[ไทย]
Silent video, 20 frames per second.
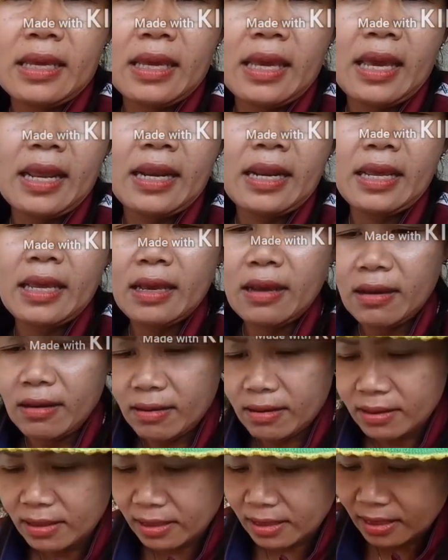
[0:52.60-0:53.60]
แค่นี้ก็
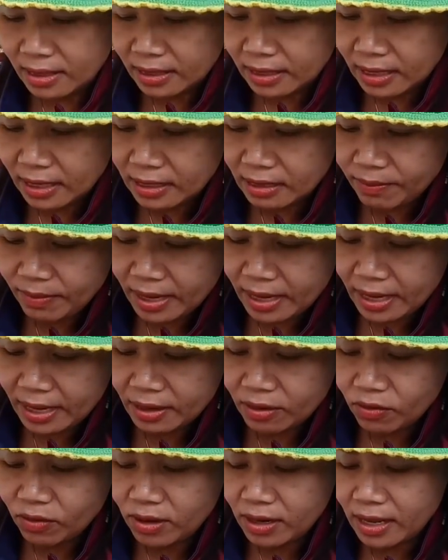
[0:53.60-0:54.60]
จิตาจะแบ่งให้
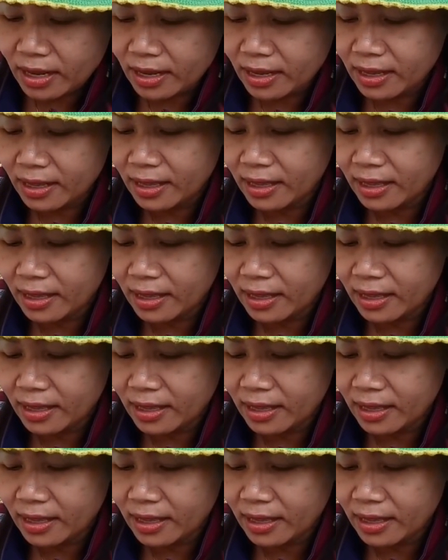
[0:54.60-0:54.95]
คนละ